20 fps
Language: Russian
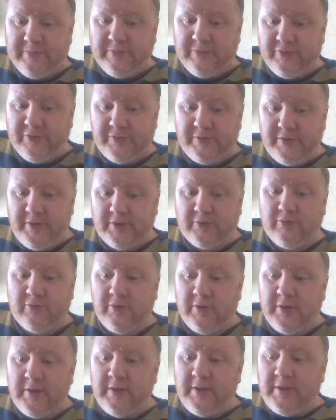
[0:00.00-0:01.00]
То есть
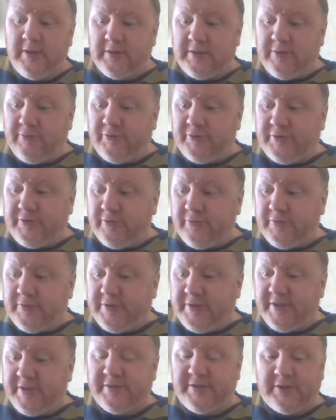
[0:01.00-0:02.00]
нету того
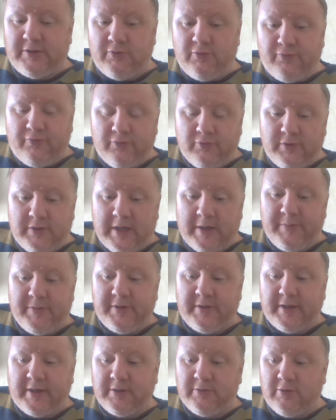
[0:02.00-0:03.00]
стержня, того
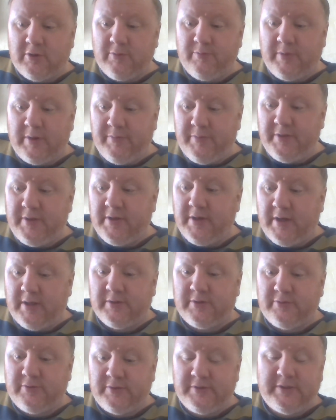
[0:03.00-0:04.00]
фундамента, который бы
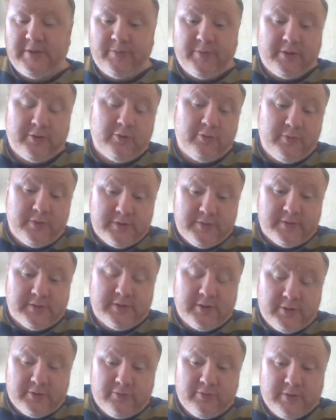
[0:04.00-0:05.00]
объединял систему, которая
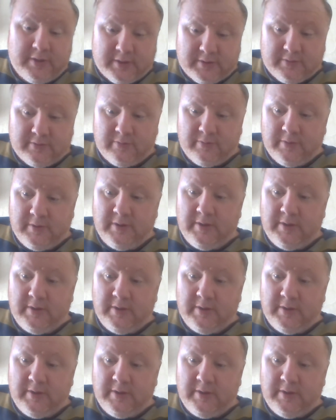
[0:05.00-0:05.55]
назывался государством.